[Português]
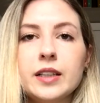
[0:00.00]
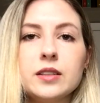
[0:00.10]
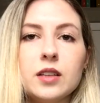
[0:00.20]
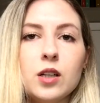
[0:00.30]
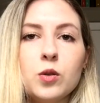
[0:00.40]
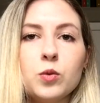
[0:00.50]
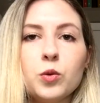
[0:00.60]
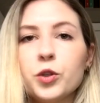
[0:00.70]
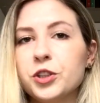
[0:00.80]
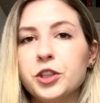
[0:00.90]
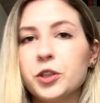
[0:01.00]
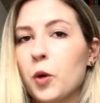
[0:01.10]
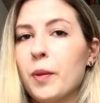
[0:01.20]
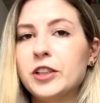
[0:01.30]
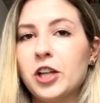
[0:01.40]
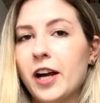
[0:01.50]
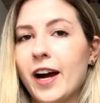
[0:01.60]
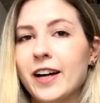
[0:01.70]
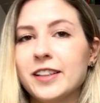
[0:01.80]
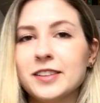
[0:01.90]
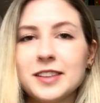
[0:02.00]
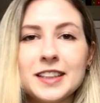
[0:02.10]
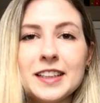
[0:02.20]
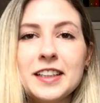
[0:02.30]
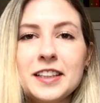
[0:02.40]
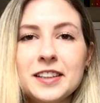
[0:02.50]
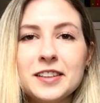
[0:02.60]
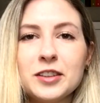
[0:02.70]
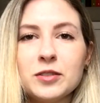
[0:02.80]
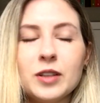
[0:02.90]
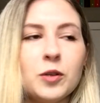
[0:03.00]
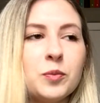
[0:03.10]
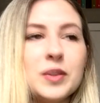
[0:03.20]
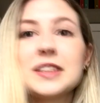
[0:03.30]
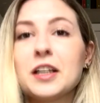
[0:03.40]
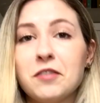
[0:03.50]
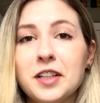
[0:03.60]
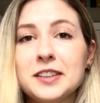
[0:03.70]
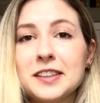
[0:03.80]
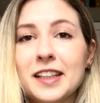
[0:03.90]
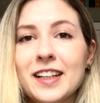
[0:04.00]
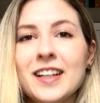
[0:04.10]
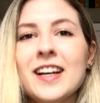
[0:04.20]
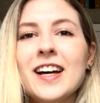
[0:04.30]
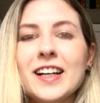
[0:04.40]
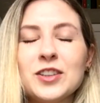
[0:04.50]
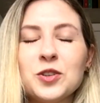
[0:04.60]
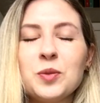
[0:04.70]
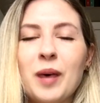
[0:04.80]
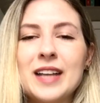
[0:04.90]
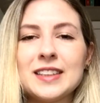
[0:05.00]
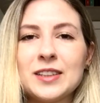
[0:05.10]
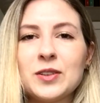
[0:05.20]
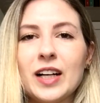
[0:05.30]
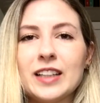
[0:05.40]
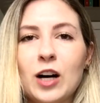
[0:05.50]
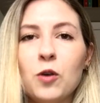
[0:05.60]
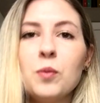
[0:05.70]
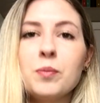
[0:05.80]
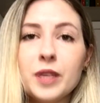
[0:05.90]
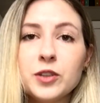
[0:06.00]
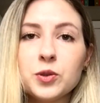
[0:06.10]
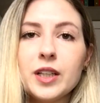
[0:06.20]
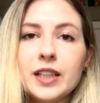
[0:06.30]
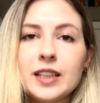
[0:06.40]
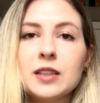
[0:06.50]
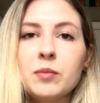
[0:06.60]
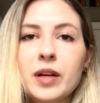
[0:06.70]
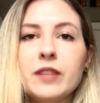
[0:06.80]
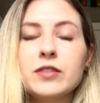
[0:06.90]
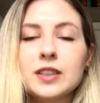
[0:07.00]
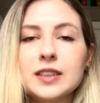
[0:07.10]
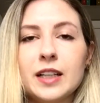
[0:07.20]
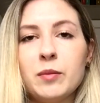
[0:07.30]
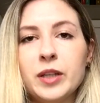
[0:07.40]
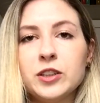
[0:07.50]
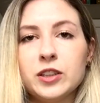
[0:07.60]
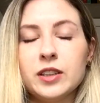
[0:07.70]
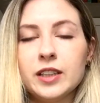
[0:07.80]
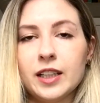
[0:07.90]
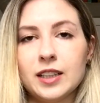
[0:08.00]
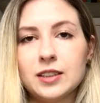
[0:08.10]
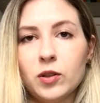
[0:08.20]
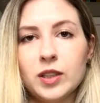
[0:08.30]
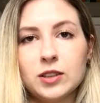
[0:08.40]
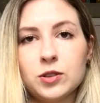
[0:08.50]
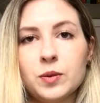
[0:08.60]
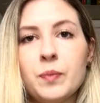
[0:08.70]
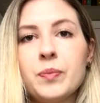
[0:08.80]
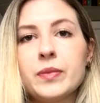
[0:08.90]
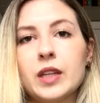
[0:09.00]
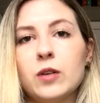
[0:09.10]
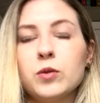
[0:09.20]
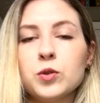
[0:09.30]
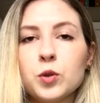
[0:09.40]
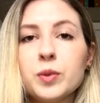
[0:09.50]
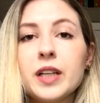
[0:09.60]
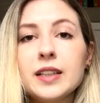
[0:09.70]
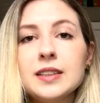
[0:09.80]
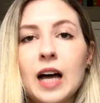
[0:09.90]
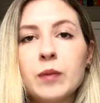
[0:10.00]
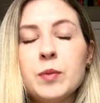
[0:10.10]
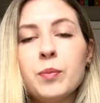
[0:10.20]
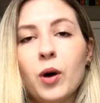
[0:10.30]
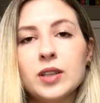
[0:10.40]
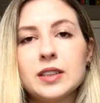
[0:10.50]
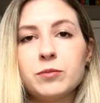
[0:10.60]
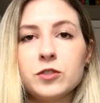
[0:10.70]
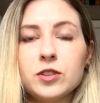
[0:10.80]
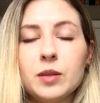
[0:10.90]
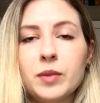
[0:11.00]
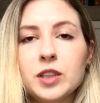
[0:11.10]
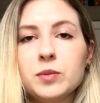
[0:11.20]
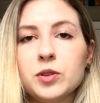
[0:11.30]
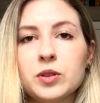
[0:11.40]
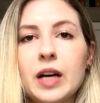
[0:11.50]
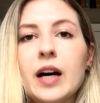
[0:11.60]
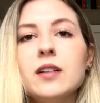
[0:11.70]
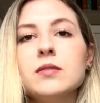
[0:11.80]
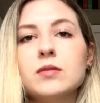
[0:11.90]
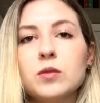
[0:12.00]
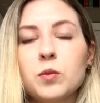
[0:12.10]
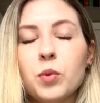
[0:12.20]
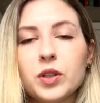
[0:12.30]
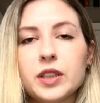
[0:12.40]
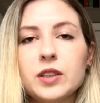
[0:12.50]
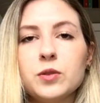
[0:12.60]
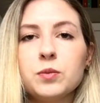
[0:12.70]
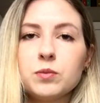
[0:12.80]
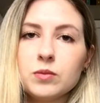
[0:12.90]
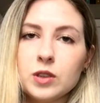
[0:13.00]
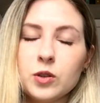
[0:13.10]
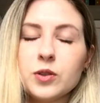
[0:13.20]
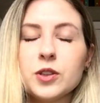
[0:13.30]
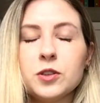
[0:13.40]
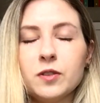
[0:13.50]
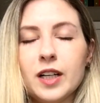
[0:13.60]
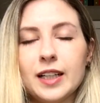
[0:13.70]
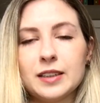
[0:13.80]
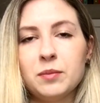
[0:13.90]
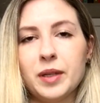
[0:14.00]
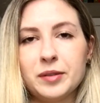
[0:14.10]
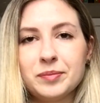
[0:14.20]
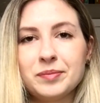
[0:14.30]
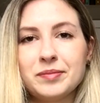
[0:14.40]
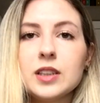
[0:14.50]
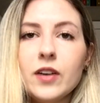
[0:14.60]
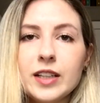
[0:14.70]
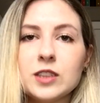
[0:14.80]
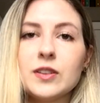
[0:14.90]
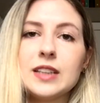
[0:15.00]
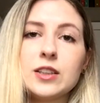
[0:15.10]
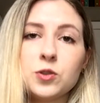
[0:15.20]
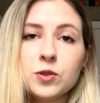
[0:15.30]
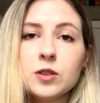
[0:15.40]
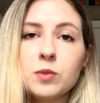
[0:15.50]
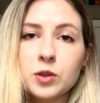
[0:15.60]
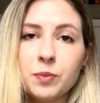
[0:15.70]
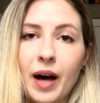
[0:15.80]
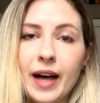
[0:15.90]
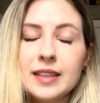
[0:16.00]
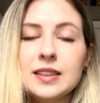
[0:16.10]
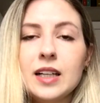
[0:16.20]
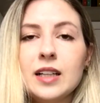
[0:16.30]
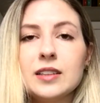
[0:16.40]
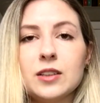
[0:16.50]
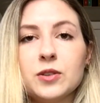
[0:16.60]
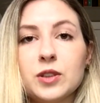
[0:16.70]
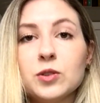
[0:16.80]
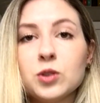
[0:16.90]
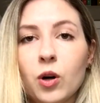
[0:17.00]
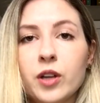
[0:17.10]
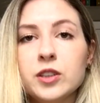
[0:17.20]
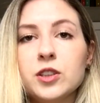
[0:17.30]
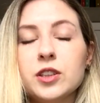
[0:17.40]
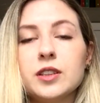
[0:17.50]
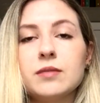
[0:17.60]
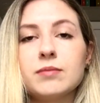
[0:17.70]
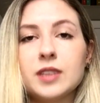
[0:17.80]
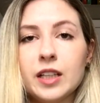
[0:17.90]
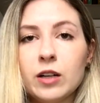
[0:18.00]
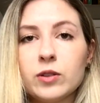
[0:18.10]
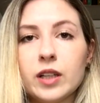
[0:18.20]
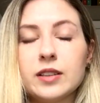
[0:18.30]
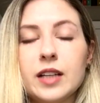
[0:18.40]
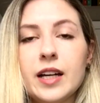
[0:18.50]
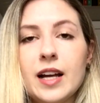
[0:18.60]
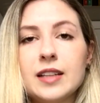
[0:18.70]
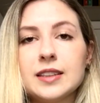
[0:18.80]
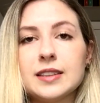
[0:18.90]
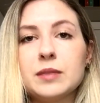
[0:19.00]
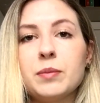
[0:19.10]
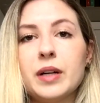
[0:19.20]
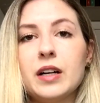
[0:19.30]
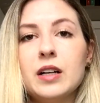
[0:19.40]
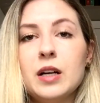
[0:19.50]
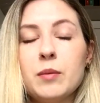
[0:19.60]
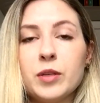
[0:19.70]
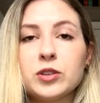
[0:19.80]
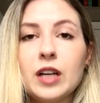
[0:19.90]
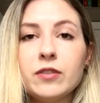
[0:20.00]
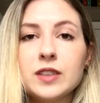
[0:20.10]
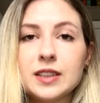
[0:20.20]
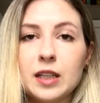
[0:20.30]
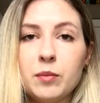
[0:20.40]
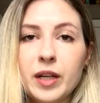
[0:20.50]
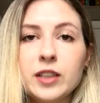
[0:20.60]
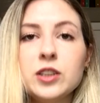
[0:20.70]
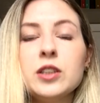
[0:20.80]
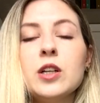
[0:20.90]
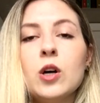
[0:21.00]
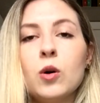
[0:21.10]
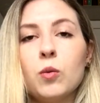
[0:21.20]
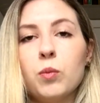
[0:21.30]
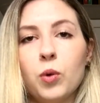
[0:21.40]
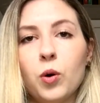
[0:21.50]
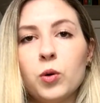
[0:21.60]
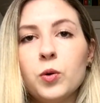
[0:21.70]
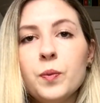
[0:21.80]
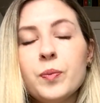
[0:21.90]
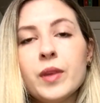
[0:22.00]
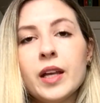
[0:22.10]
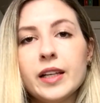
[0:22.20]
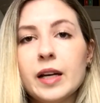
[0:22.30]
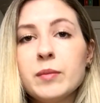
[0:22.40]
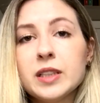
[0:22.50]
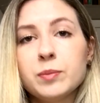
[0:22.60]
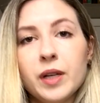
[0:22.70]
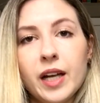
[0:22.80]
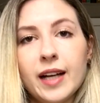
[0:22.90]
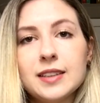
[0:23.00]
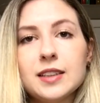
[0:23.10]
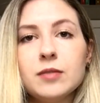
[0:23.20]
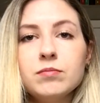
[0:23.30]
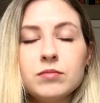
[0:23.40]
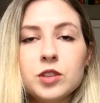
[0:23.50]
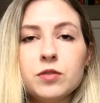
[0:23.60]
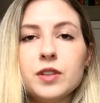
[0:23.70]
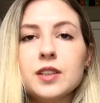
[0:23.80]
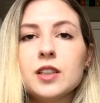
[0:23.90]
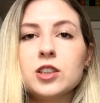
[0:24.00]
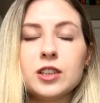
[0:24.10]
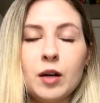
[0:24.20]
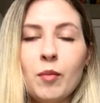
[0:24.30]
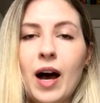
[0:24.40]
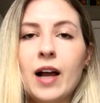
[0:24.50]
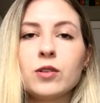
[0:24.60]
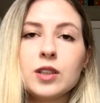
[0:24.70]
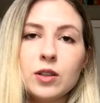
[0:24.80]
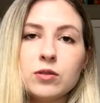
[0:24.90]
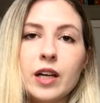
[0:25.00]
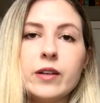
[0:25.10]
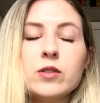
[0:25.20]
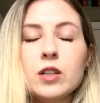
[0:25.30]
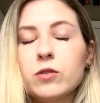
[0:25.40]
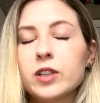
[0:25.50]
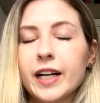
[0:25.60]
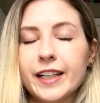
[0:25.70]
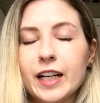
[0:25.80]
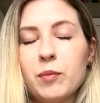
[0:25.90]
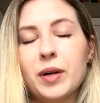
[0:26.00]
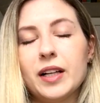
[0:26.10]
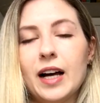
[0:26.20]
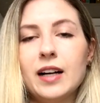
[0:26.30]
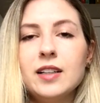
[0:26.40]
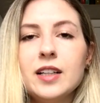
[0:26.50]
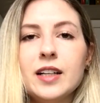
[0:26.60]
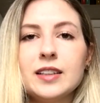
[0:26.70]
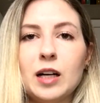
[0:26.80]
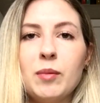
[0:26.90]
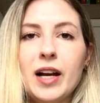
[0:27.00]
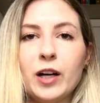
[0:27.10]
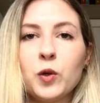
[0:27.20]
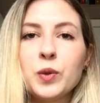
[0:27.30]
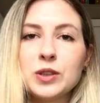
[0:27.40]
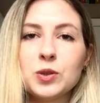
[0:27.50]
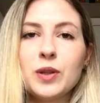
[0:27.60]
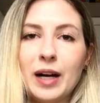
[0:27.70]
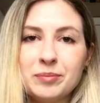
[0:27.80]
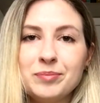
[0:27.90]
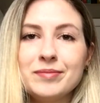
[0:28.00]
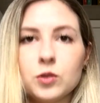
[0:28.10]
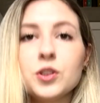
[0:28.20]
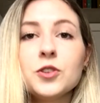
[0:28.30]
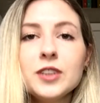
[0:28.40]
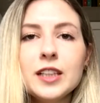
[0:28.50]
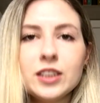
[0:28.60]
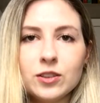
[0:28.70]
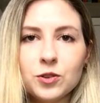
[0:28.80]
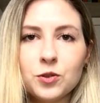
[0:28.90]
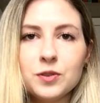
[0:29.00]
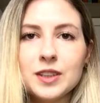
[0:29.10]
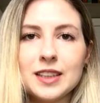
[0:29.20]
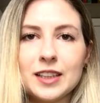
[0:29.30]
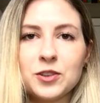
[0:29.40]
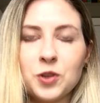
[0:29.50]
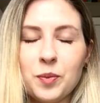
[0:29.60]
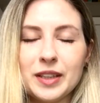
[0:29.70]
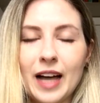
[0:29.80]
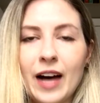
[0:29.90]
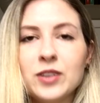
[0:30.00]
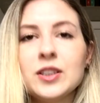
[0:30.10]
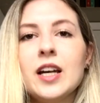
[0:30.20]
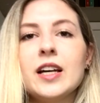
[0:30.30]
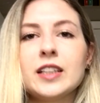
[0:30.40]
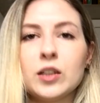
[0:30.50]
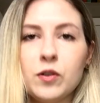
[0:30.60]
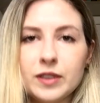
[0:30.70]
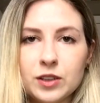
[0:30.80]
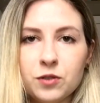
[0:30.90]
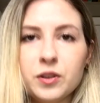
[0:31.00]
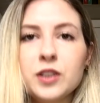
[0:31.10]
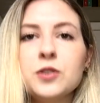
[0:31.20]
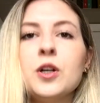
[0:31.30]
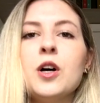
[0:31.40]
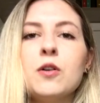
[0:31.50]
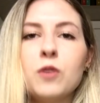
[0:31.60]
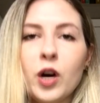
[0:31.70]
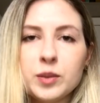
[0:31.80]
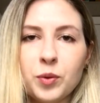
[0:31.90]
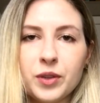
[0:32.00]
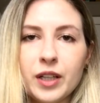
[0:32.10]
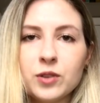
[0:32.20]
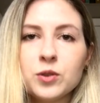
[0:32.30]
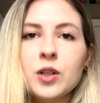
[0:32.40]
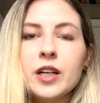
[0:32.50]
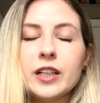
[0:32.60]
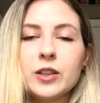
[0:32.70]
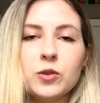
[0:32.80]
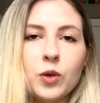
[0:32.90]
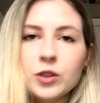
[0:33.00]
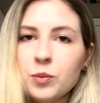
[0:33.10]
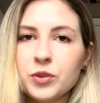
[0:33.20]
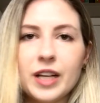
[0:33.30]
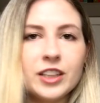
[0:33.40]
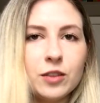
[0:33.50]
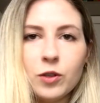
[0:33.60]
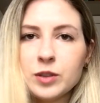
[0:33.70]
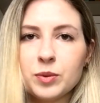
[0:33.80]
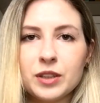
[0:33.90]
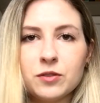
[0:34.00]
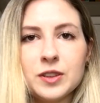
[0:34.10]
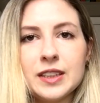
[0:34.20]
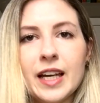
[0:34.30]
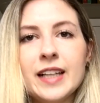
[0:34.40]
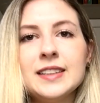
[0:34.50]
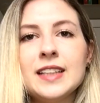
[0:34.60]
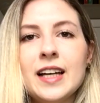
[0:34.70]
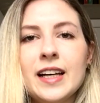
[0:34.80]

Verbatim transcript: então, curtir, compartilhar, seguir, não, inscrever-se, né? E tudo mais aqui no canal me ajudaria também financeiramente em relação a isso. Então, o YouTube, quem sabe, possa futuramente me ajudar um pouquinho enquanto eu estiver lá também. Então é isso, vai ser a ajuda dos meus pais. Então eu tenho sorte de ter, ter eles assim para me ajudar financeiramente um pouco e a minha experiência de vida, de trabalho que eu tenho e eu vou carregar para lá, trabalhar com isso lá. Continuem deixando dúvidas aqui nos comentários, que eu vou fazendo vídeo, vou respondendo, e quando eu puder já vou respondendo vocês,